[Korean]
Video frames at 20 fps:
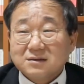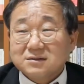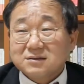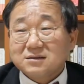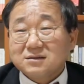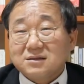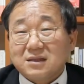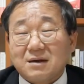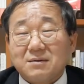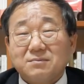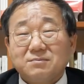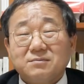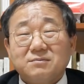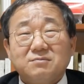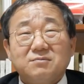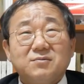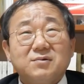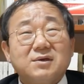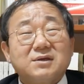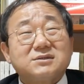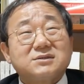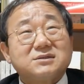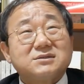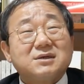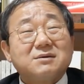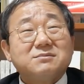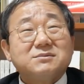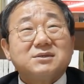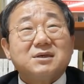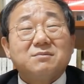저는 대한민국에서
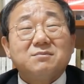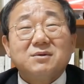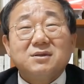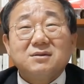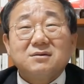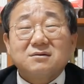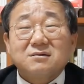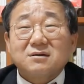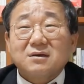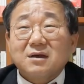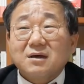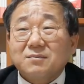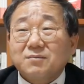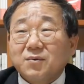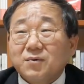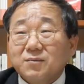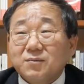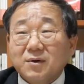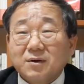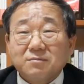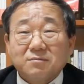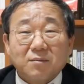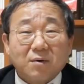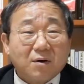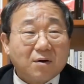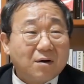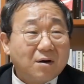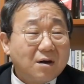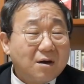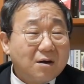참 재밌는 게 보면
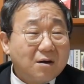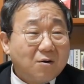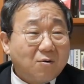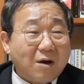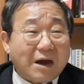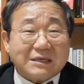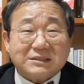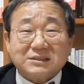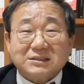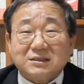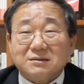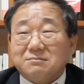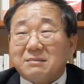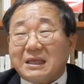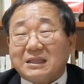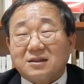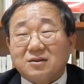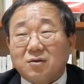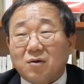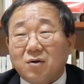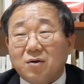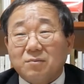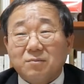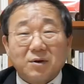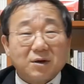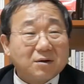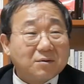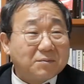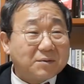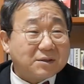뭐 화시 맷도
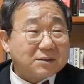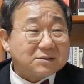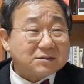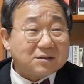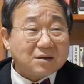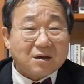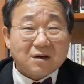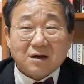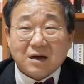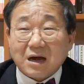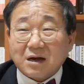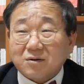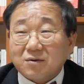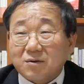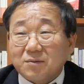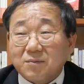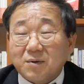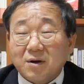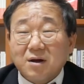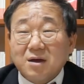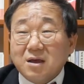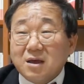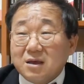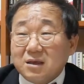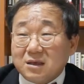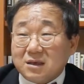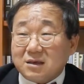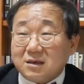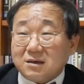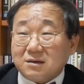뭐 이러면서 하고, 뭐
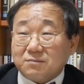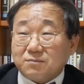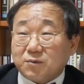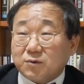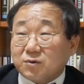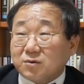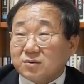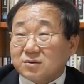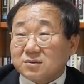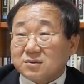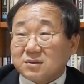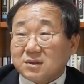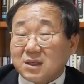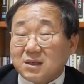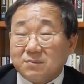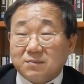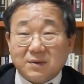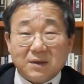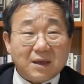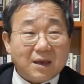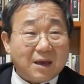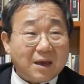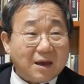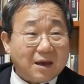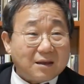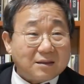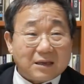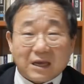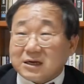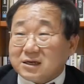이 보통
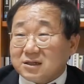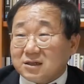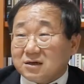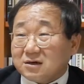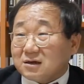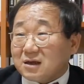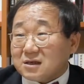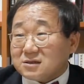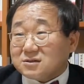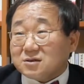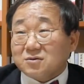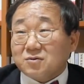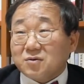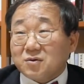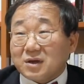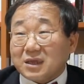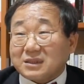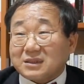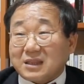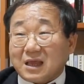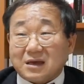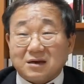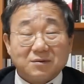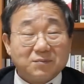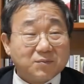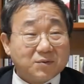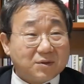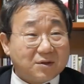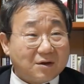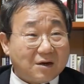TV에 나는 이렇게 성공했다
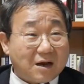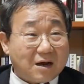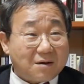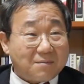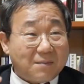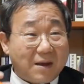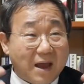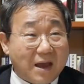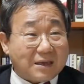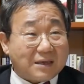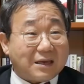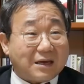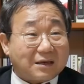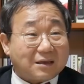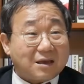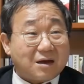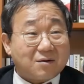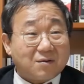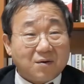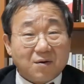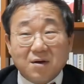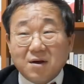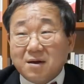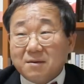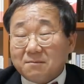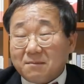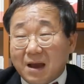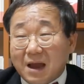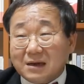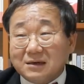이런 분들 나가 막 이야기하고
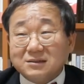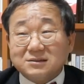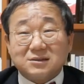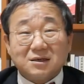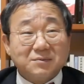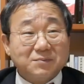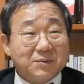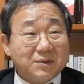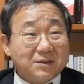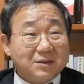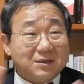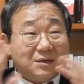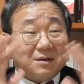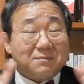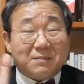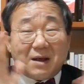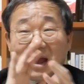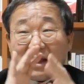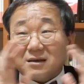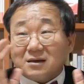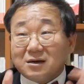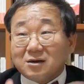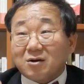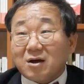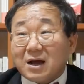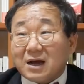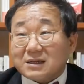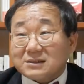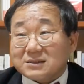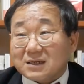많은 젊은이들이 막
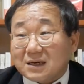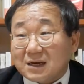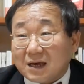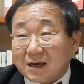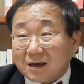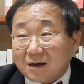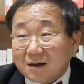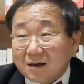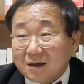열광하잖아요.